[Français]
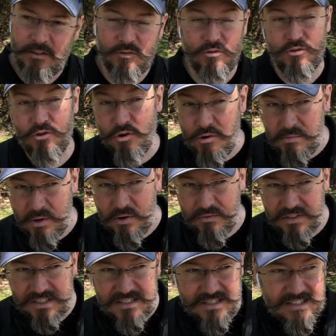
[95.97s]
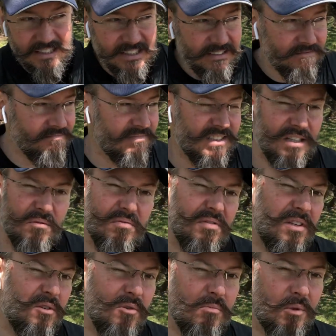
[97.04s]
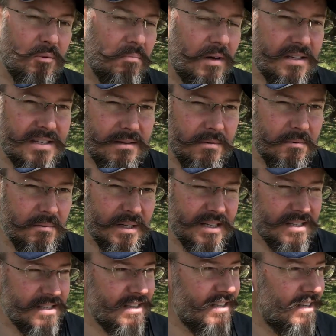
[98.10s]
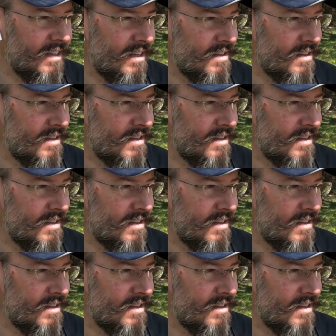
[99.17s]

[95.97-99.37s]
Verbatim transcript: deux bons versets, ça vous fait deux mots de passe à mémoriser,